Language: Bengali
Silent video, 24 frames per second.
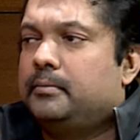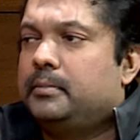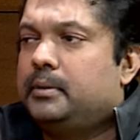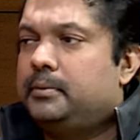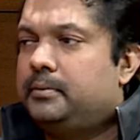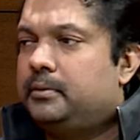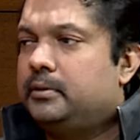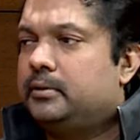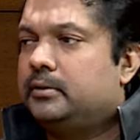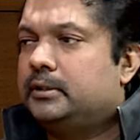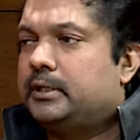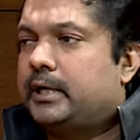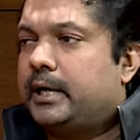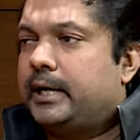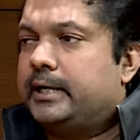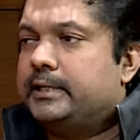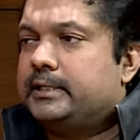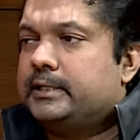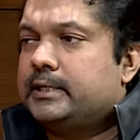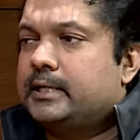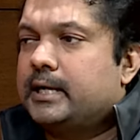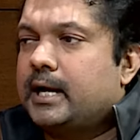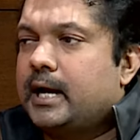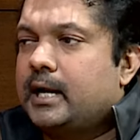বিভিন্ন জায়গায়
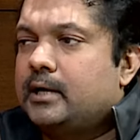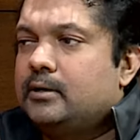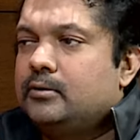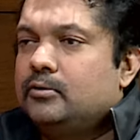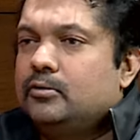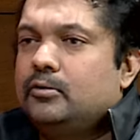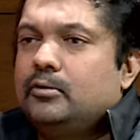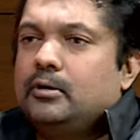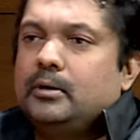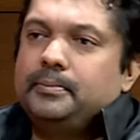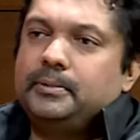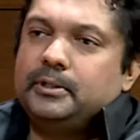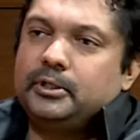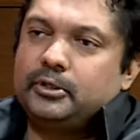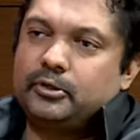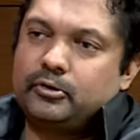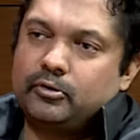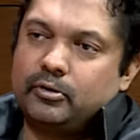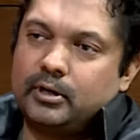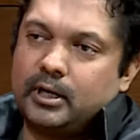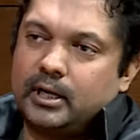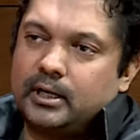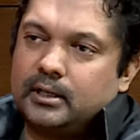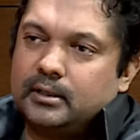যে গানগুলো আপনি
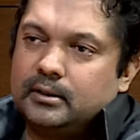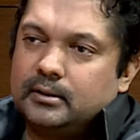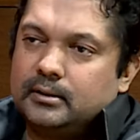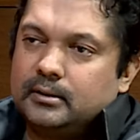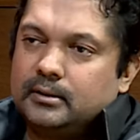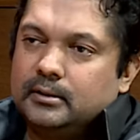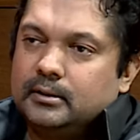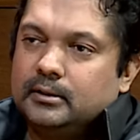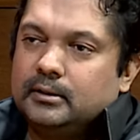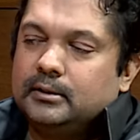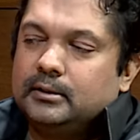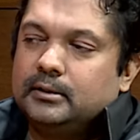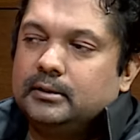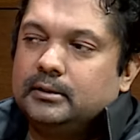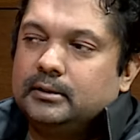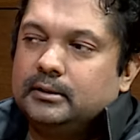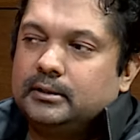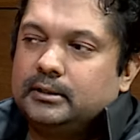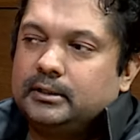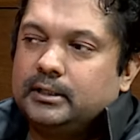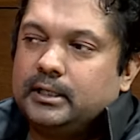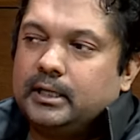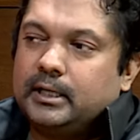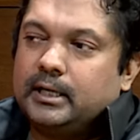শোনান
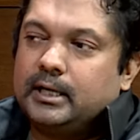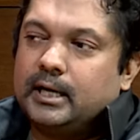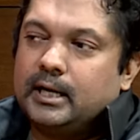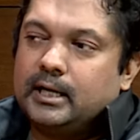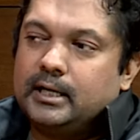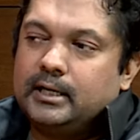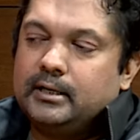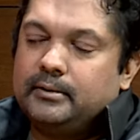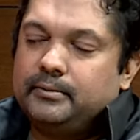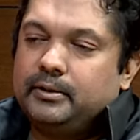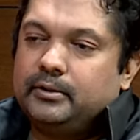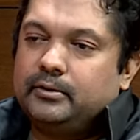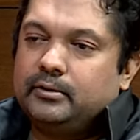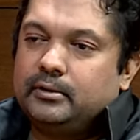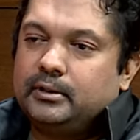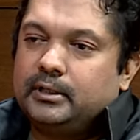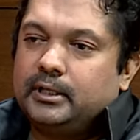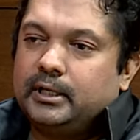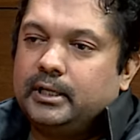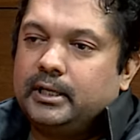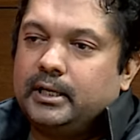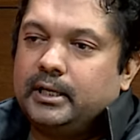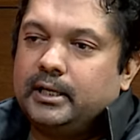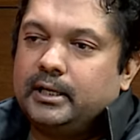সেই গানের ভেতর
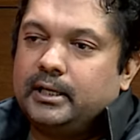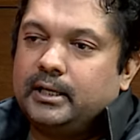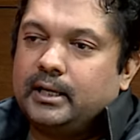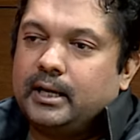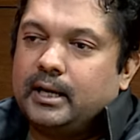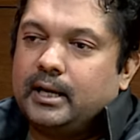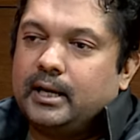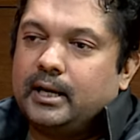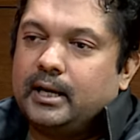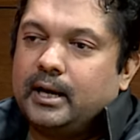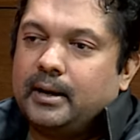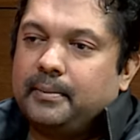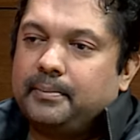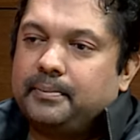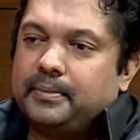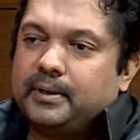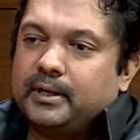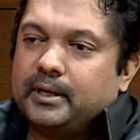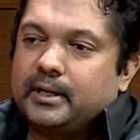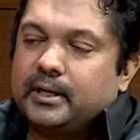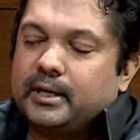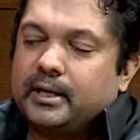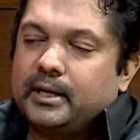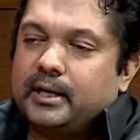থেকে
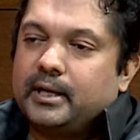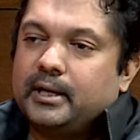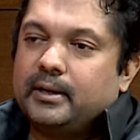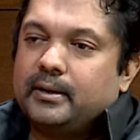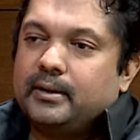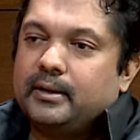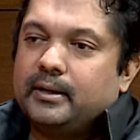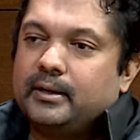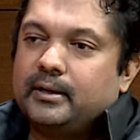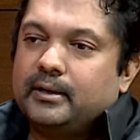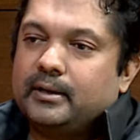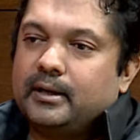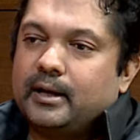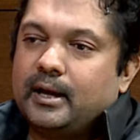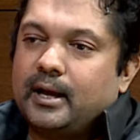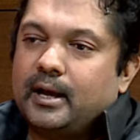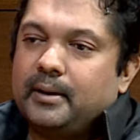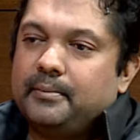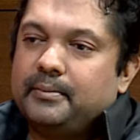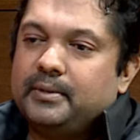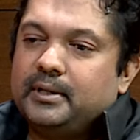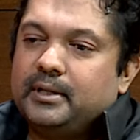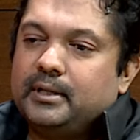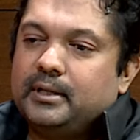আপনাকে
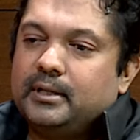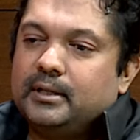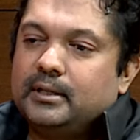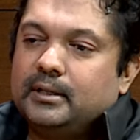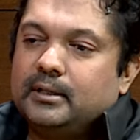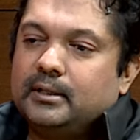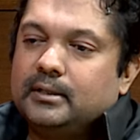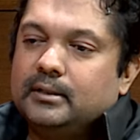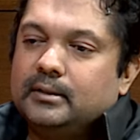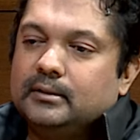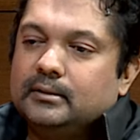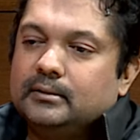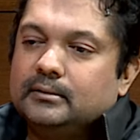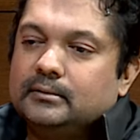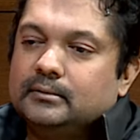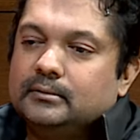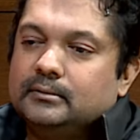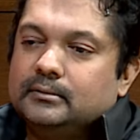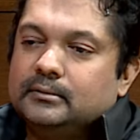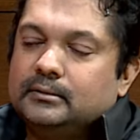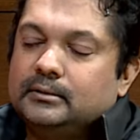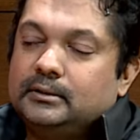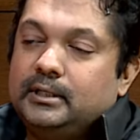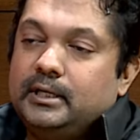আমি
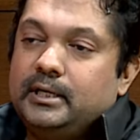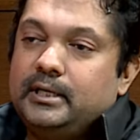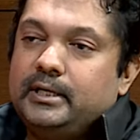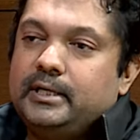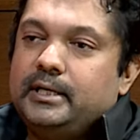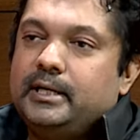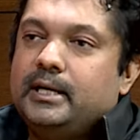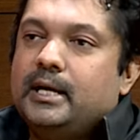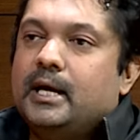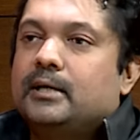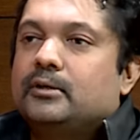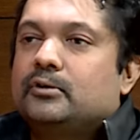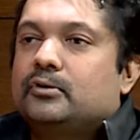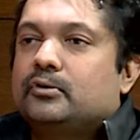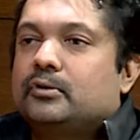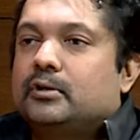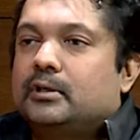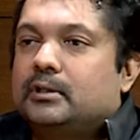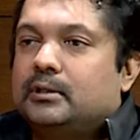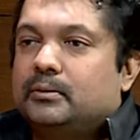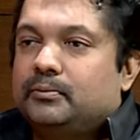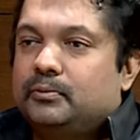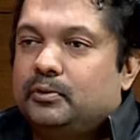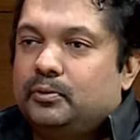তিনটি গান
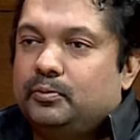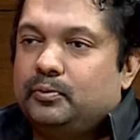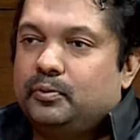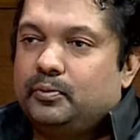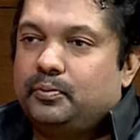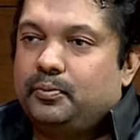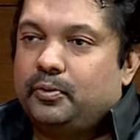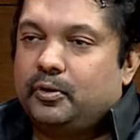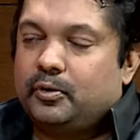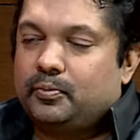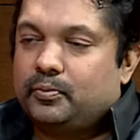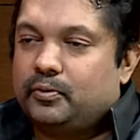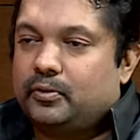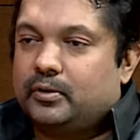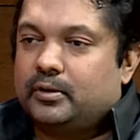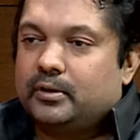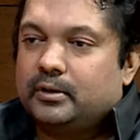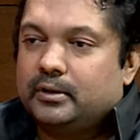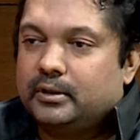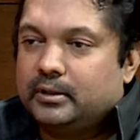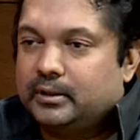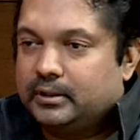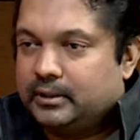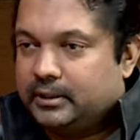শোনাতে বলবো পরপর
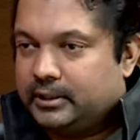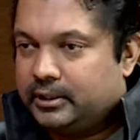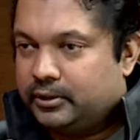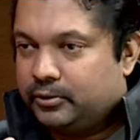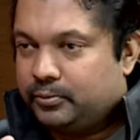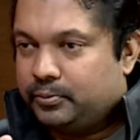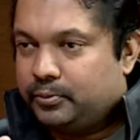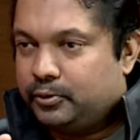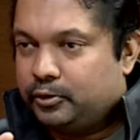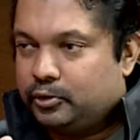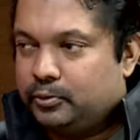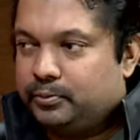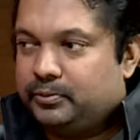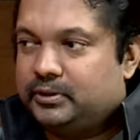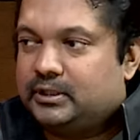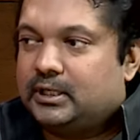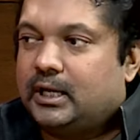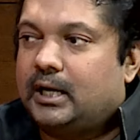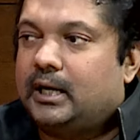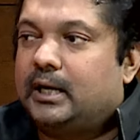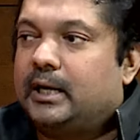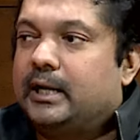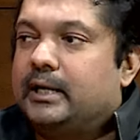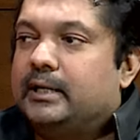কিন্তু প্রথম
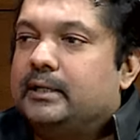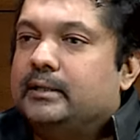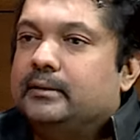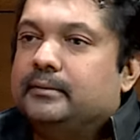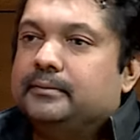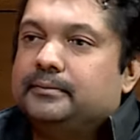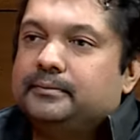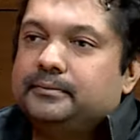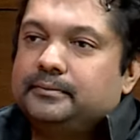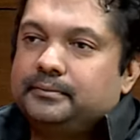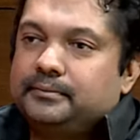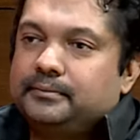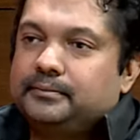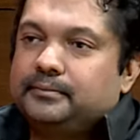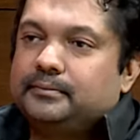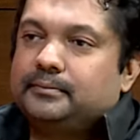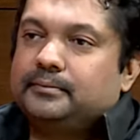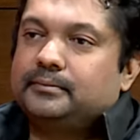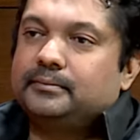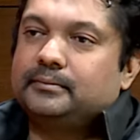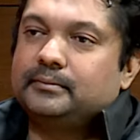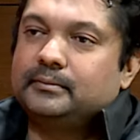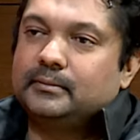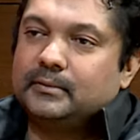চার লাইন
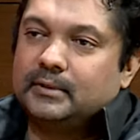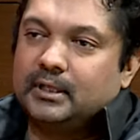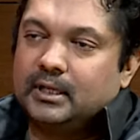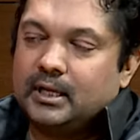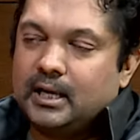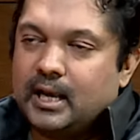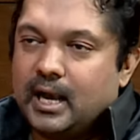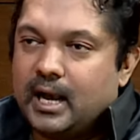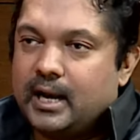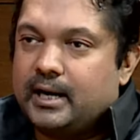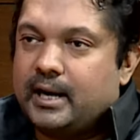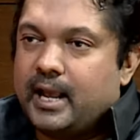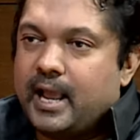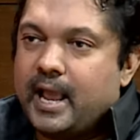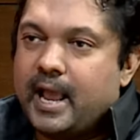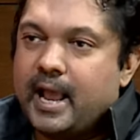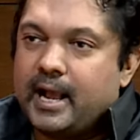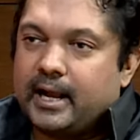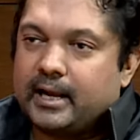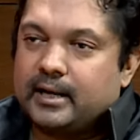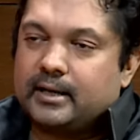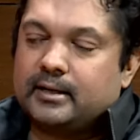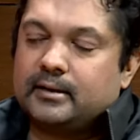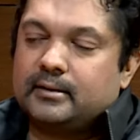গান
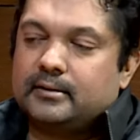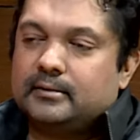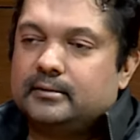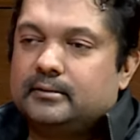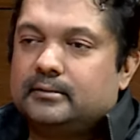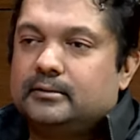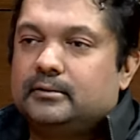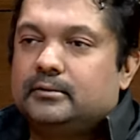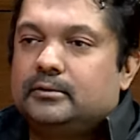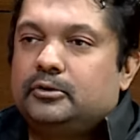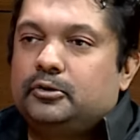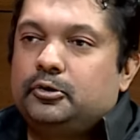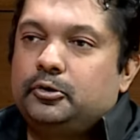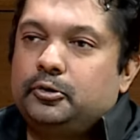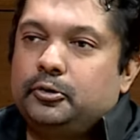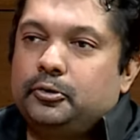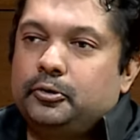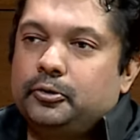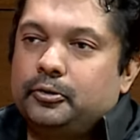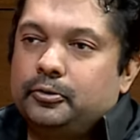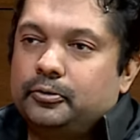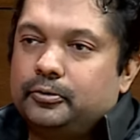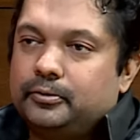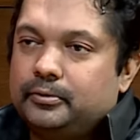এক শুরু
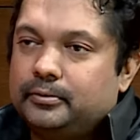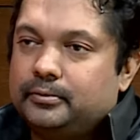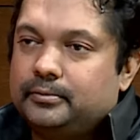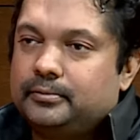করুন